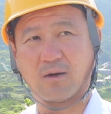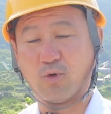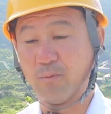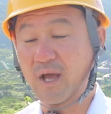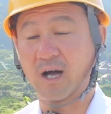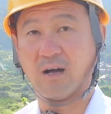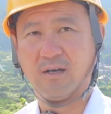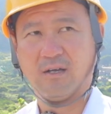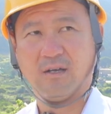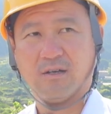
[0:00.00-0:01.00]
かもう目が
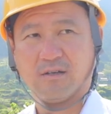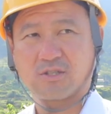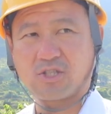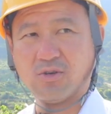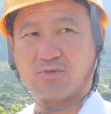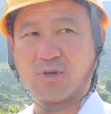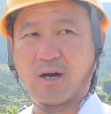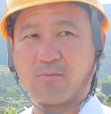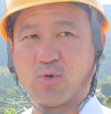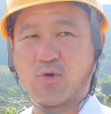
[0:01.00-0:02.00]
視力
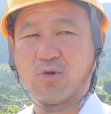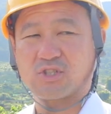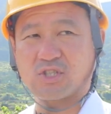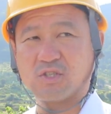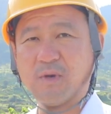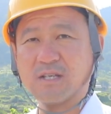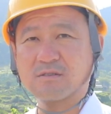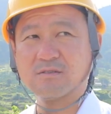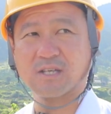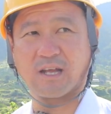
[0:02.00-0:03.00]
がもう失明
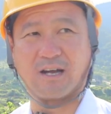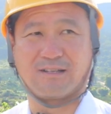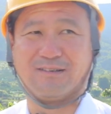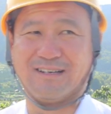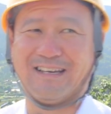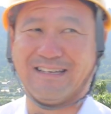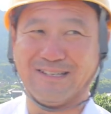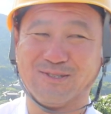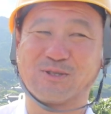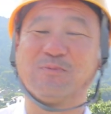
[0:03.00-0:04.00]
するんじゃねえかっていうぐ
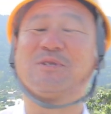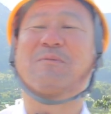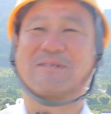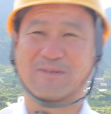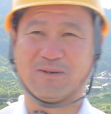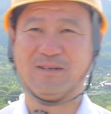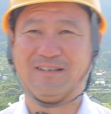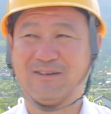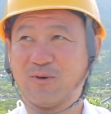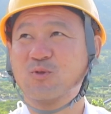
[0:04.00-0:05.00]
らい YouTube 見てますよ
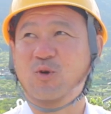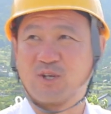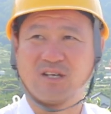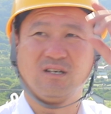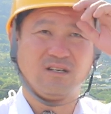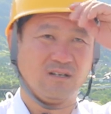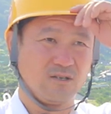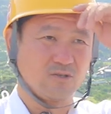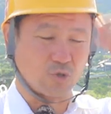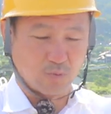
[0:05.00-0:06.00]
本当に
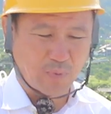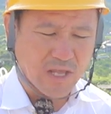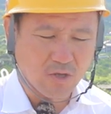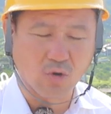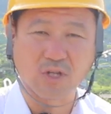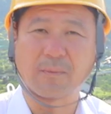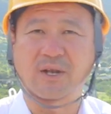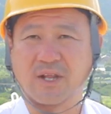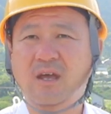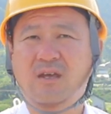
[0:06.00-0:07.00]
その勉強のた
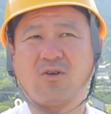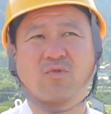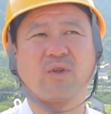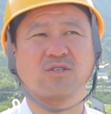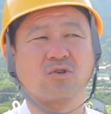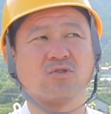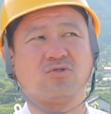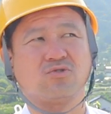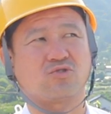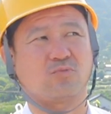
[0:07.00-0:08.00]
めにねいろんな人の
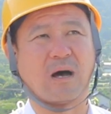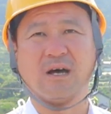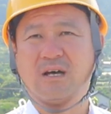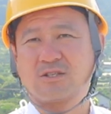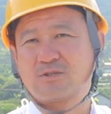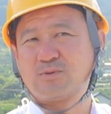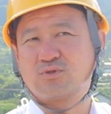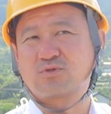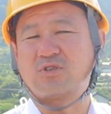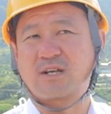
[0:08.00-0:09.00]
YouTuber 自
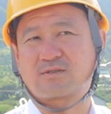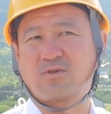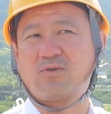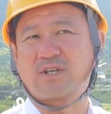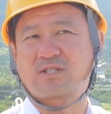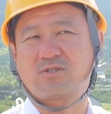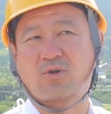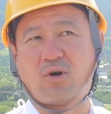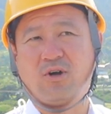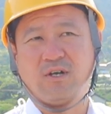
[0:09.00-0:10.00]
分クラスの同じ
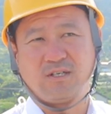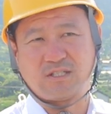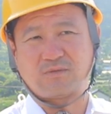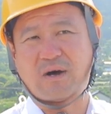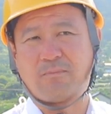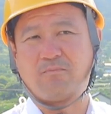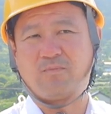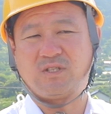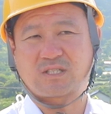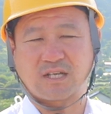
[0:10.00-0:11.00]
人1万
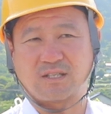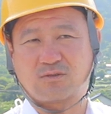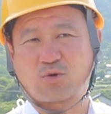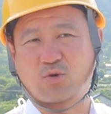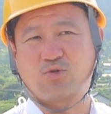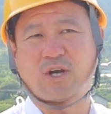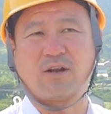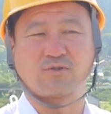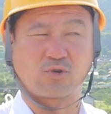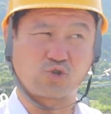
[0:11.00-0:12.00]
チャンネル登録ぐらい
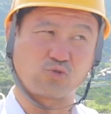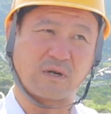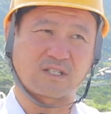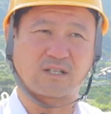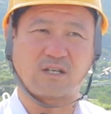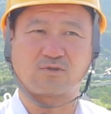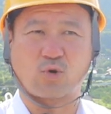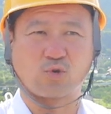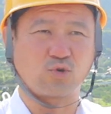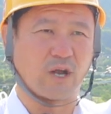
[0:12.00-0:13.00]
の人10万チャンネル
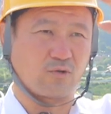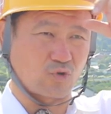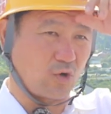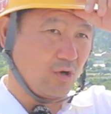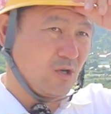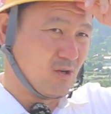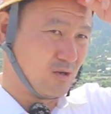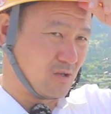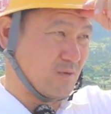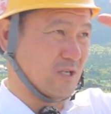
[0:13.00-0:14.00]
登録ぐらいの人
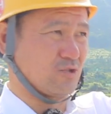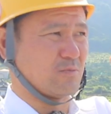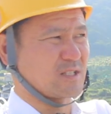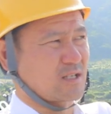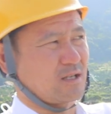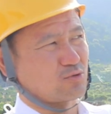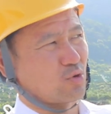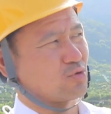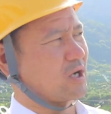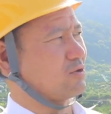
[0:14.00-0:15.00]
で、まあ、10万チャンネル
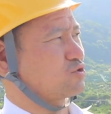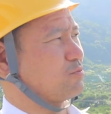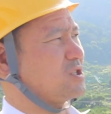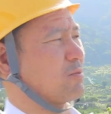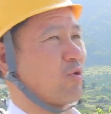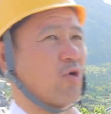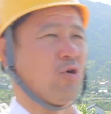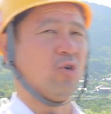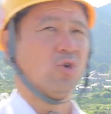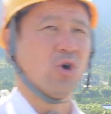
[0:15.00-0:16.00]
登録ぐらいの人見ても
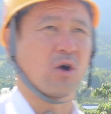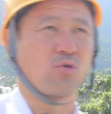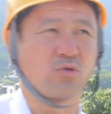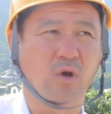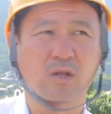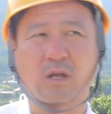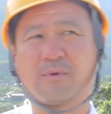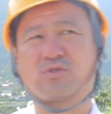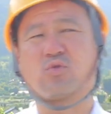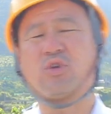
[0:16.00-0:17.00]
あこれぐらいだったら
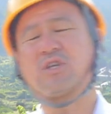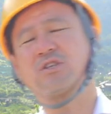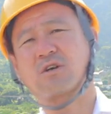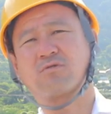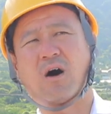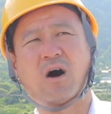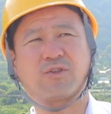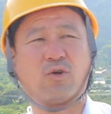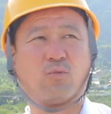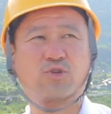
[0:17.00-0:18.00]
別に俺いけんちゃう
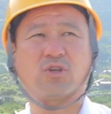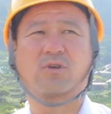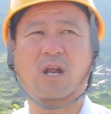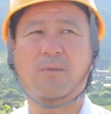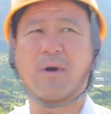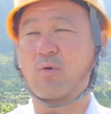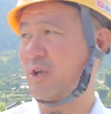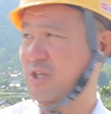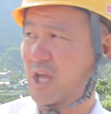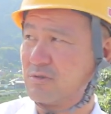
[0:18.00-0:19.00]
かって思ってるから、まあ、こ
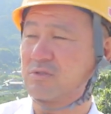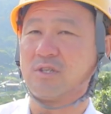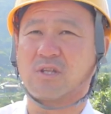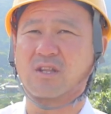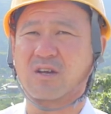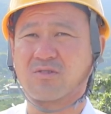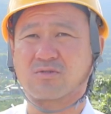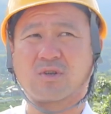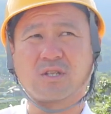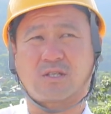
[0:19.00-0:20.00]
れいけるって言ってんだけ
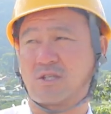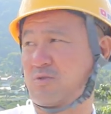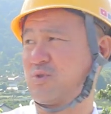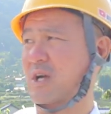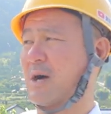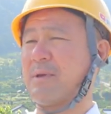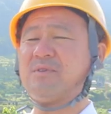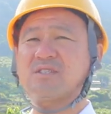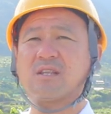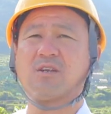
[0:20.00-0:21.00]
どそれってじゃあ自分で壁
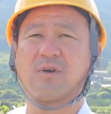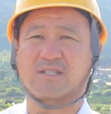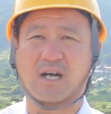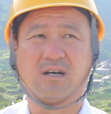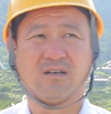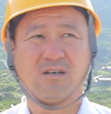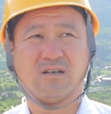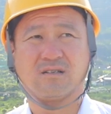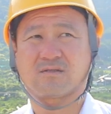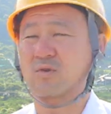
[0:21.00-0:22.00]
見つけてるわけじゃん。
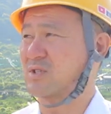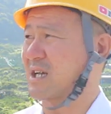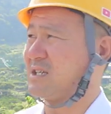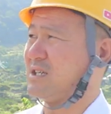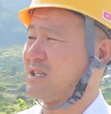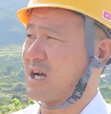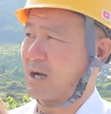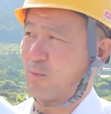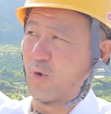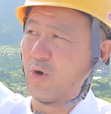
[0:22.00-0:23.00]
その先になん
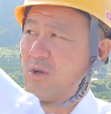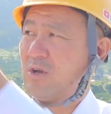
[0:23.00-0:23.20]
かも